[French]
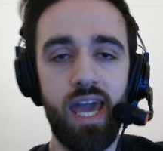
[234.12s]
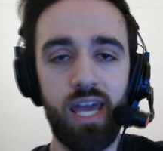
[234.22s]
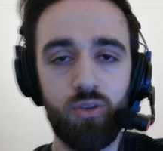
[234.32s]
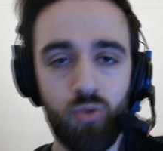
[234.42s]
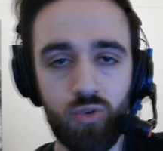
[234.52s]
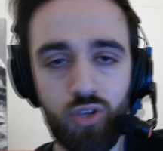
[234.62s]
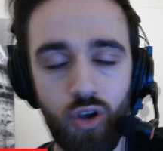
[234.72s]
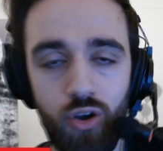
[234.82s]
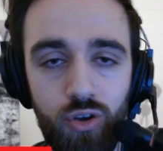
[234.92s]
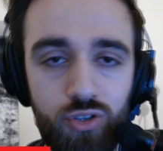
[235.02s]
et donc
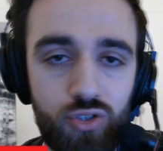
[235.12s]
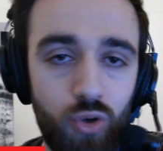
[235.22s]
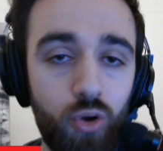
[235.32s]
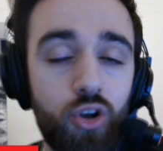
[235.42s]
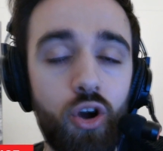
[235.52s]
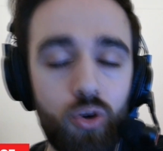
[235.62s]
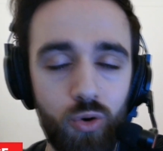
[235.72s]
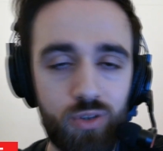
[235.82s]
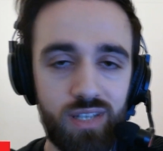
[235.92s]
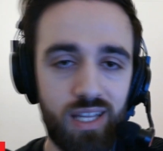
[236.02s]
ce record
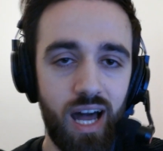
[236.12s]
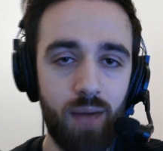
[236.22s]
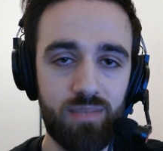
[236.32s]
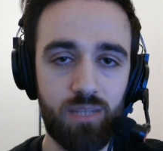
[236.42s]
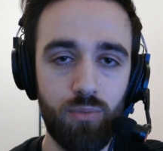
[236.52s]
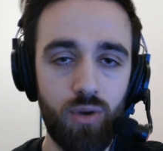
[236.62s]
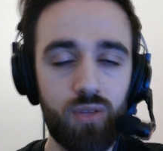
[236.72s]
qu'on retiendra un petit peu,